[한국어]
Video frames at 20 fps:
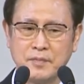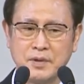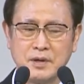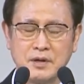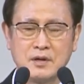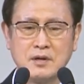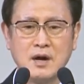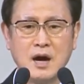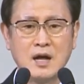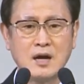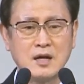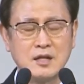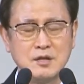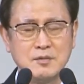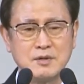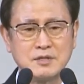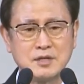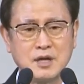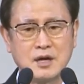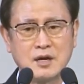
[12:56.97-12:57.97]
그
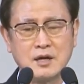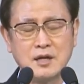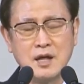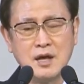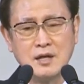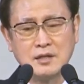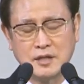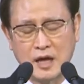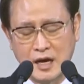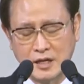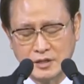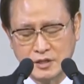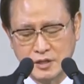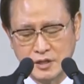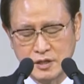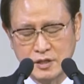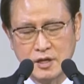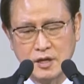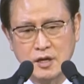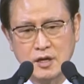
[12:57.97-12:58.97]
하나님의 사랑은
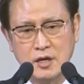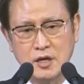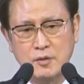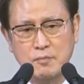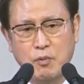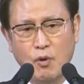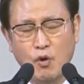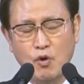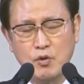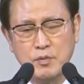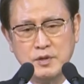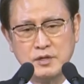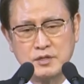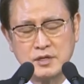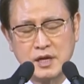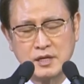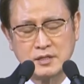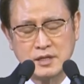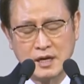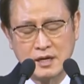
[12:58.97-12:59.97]
다시 이 복음이
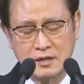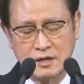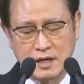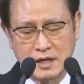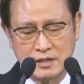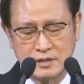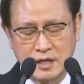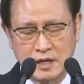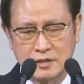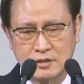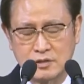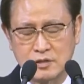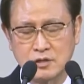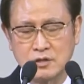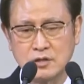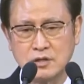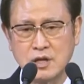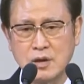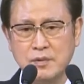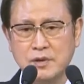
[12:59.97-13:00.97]
세상 끝까지 다
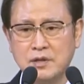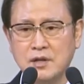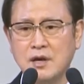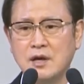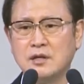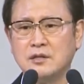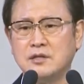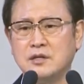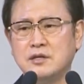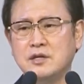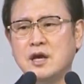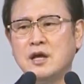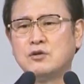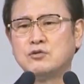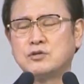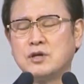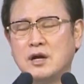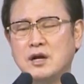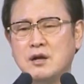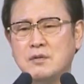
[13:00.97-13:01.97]
전거되면
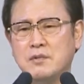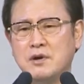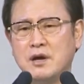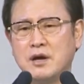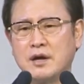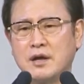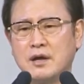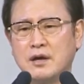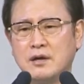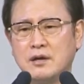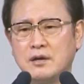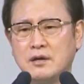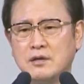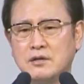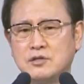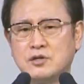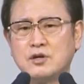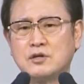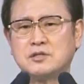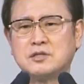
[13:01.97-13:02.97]
예루살렘을 향해
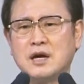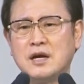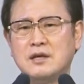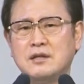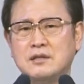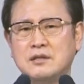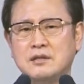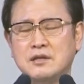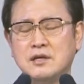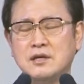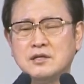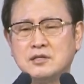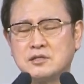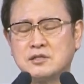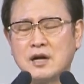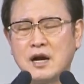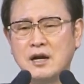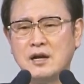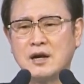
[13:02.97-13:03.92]
적자인 이스라엘